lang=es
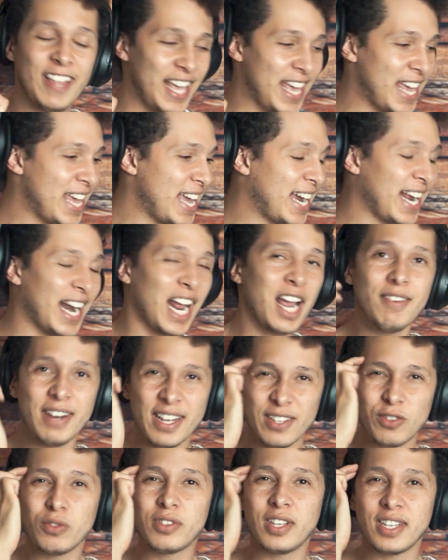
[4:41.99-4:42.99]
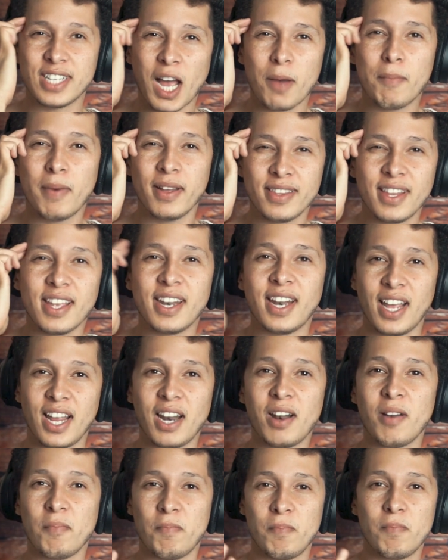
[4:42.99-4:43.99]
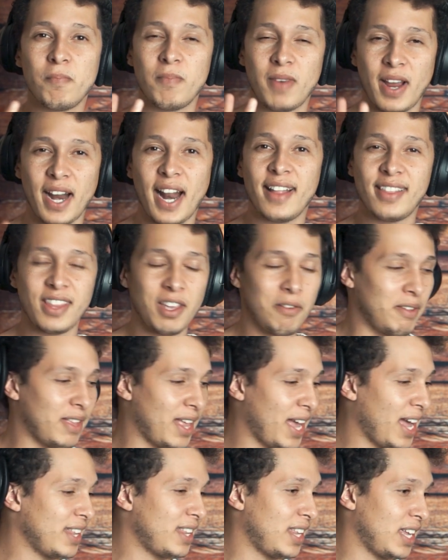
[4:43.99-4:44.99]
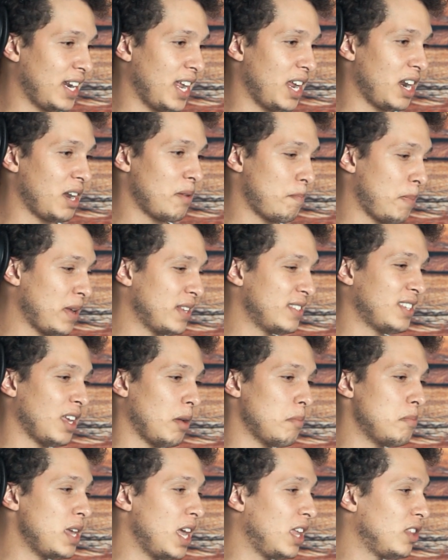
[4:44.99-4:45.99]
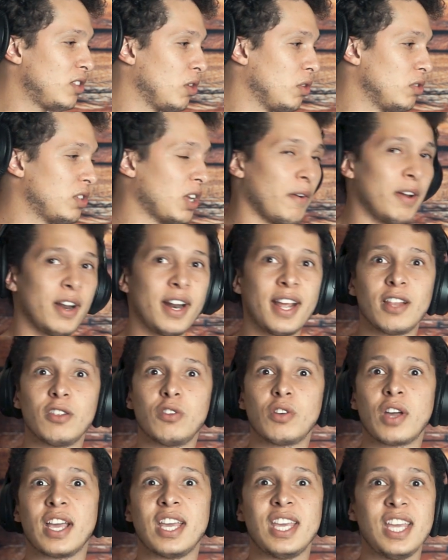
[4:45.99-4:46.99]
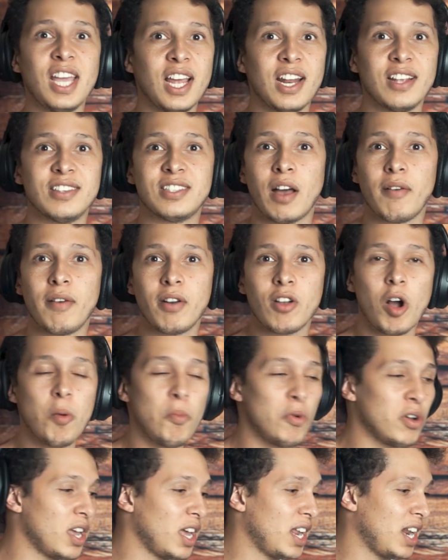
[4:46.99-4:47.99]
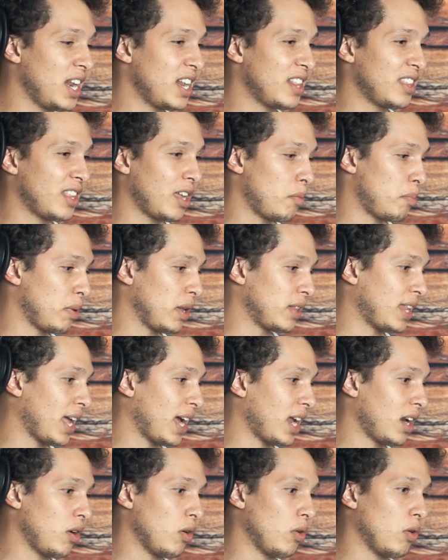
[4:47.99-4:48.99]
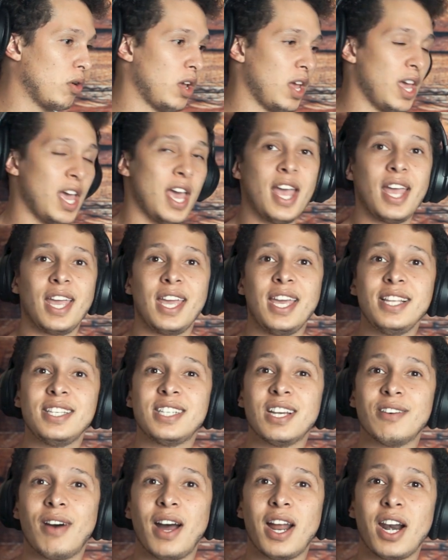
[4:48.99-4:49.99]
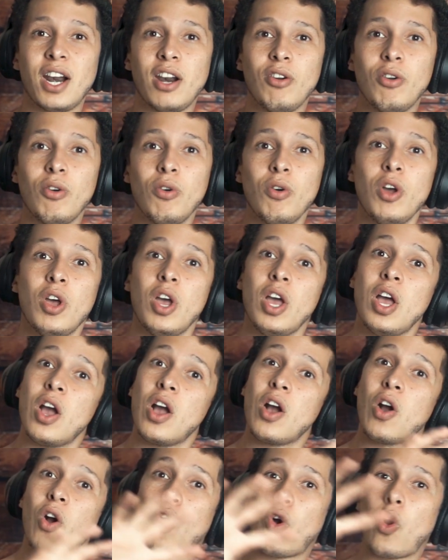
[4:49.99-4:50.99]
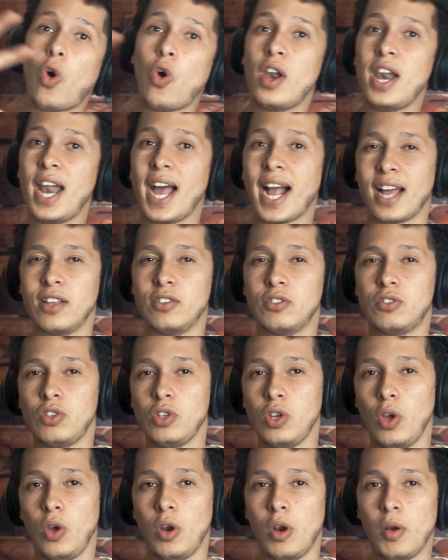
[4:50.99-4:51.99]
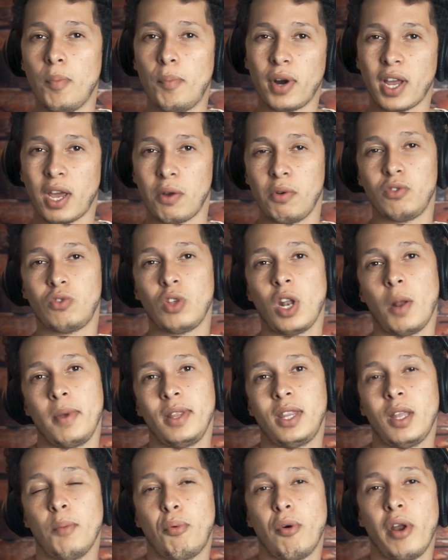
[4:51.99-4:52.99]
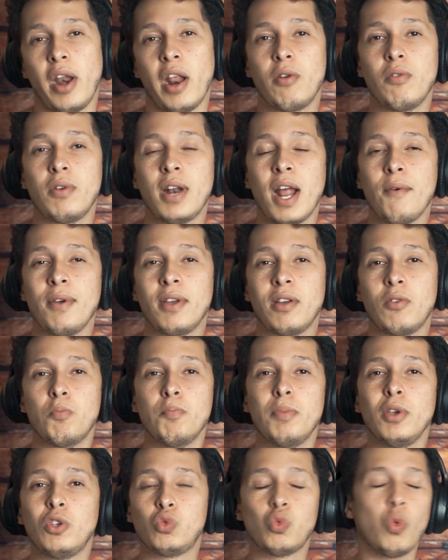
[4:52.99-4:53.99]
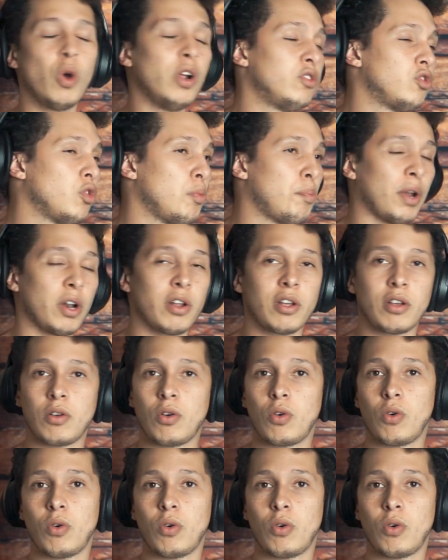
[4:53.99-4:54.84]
increíble. Eso se llama tener creatividad, tener pensamiento, saber qué es lo que quieren, saber cómo quieren interpretarlo y llevarlo con la canción, porque no es solamente poner un visual súper